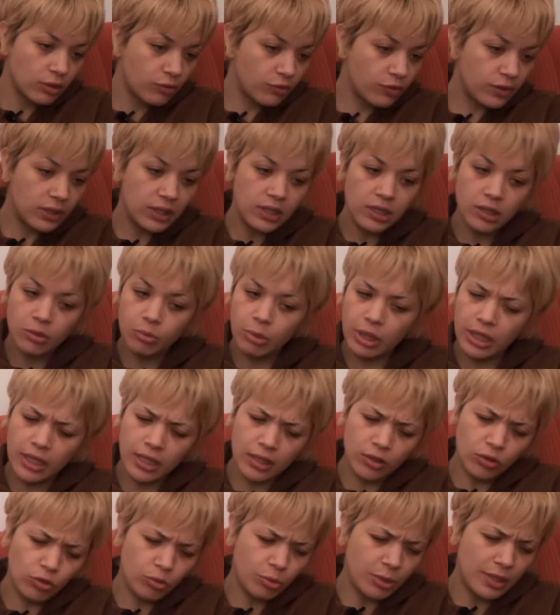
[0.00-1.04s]
كيف اللي
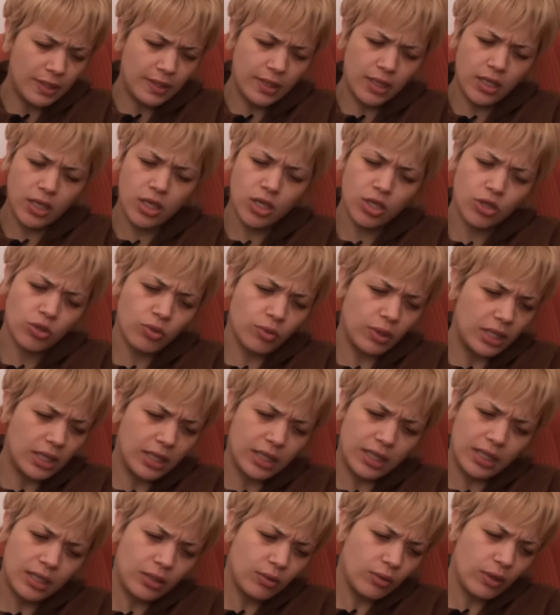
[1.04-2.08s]
بلغ له ميساج ولا
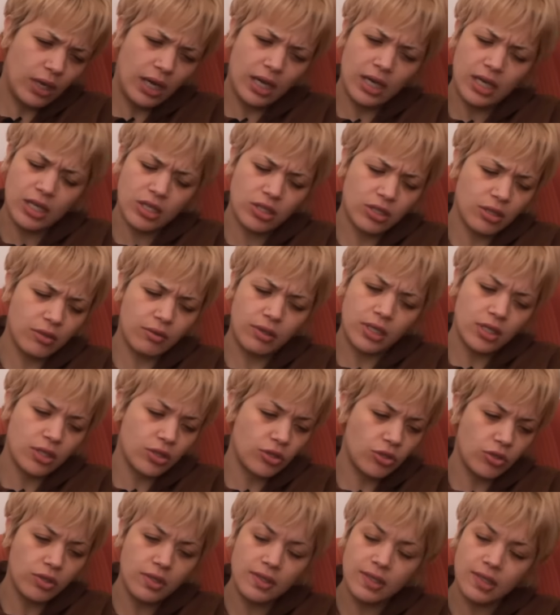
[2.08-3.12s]
قال له حاجه
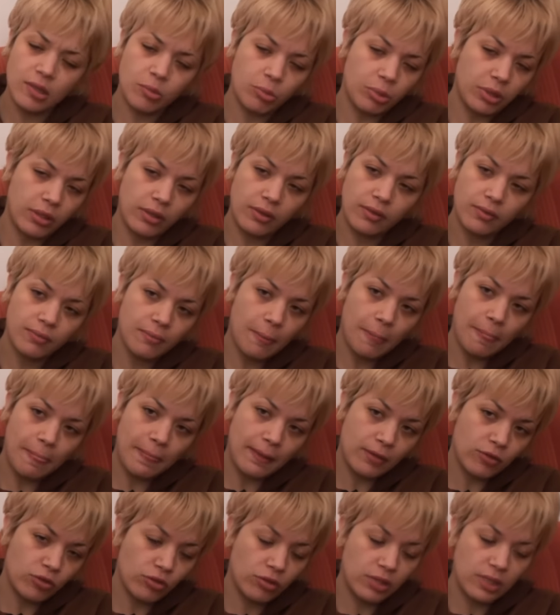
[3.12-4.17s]
ولا جو نسي با
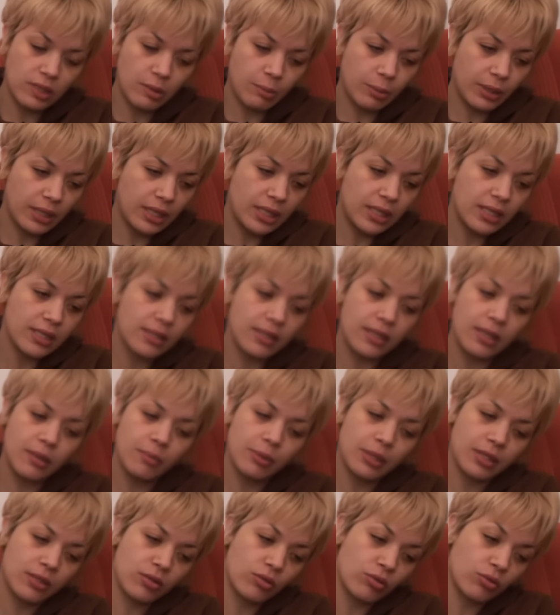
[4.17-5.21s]
جو نسي با انا سي
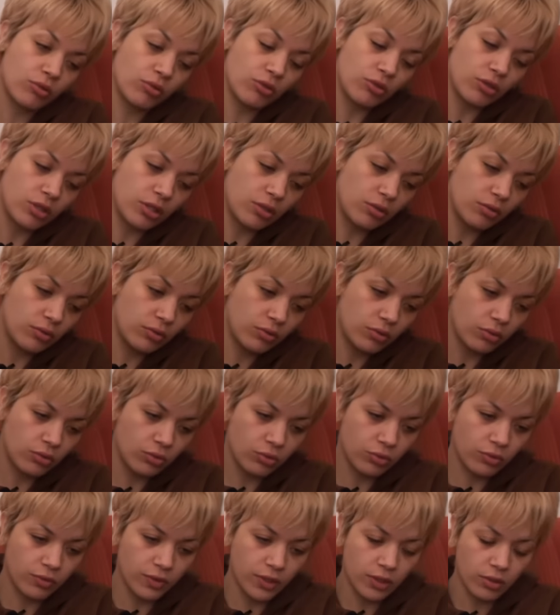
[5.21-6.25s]
l'impression كو جي دو
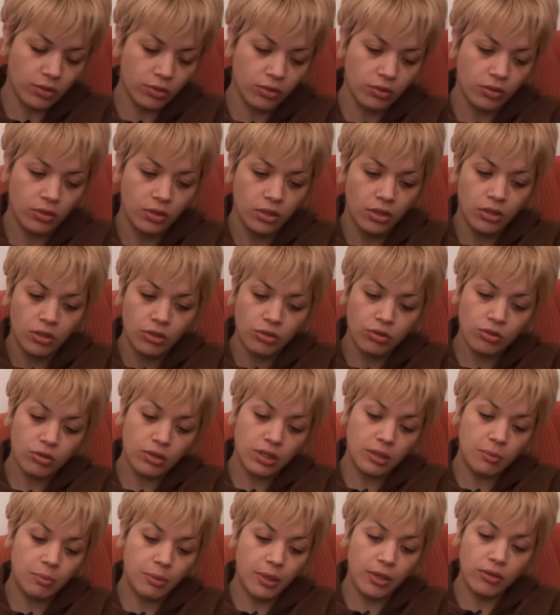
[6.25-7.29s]
توت فاسون سو
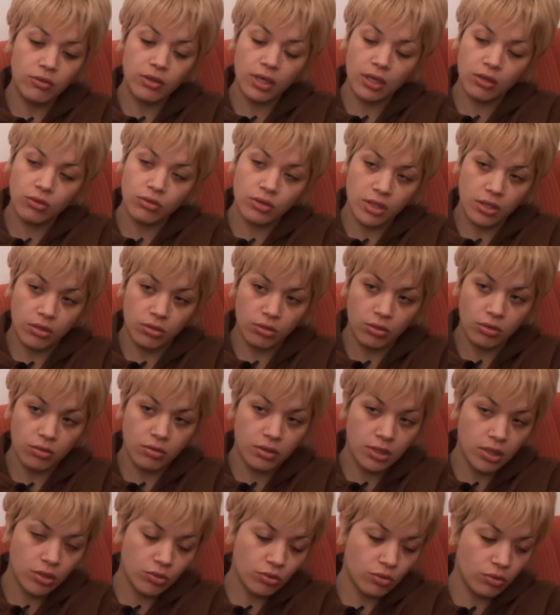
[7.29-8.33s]
ني با اون اكوزاسيون
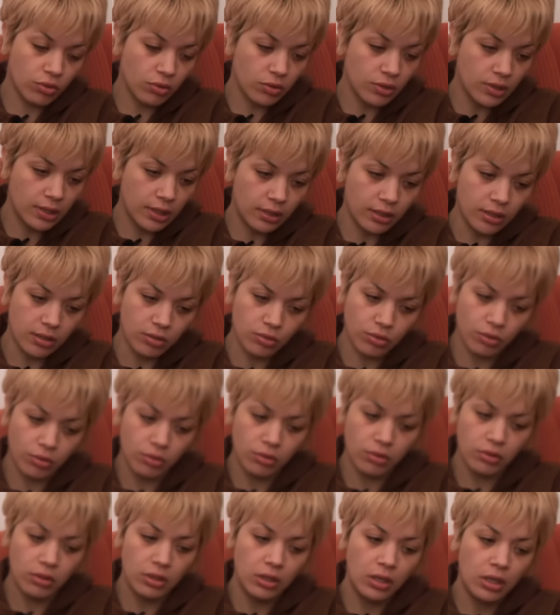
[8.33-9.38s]
سي اون كونستاتاسيون